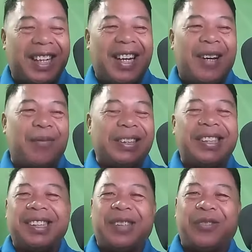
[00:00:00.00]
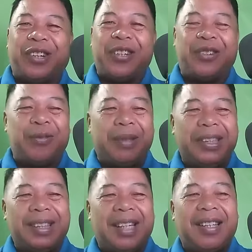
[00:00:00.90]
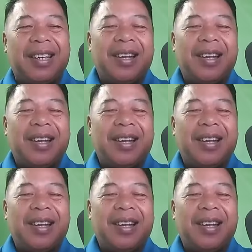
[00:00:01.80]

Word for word: Kaya pasensya na po kayo kung minsan